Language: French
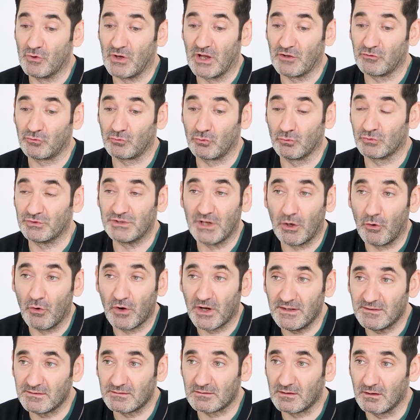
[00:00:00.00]
vocation
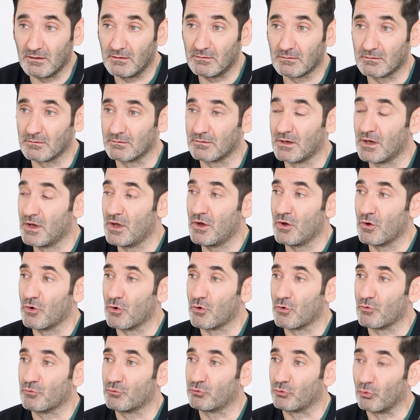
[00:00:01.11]
terroriste, hein,
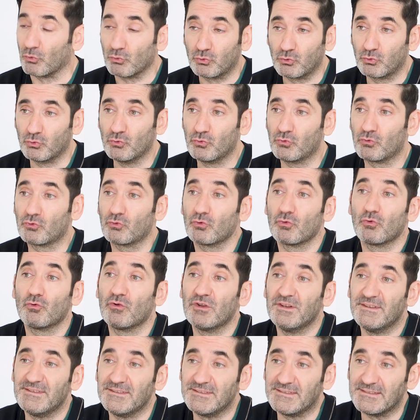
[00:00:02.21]
sont tous
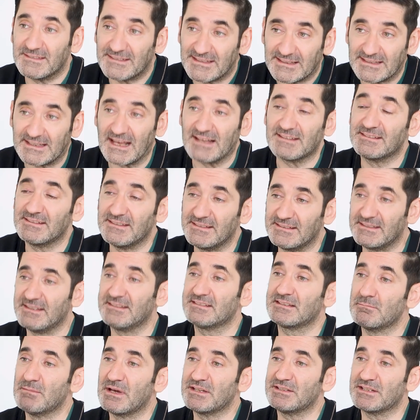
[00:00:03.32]
quasi
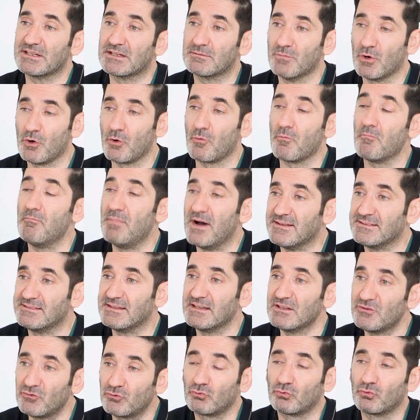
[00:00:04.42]
systématiquement
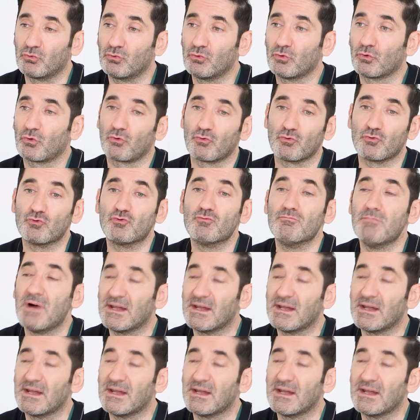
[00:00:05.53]
basé sur une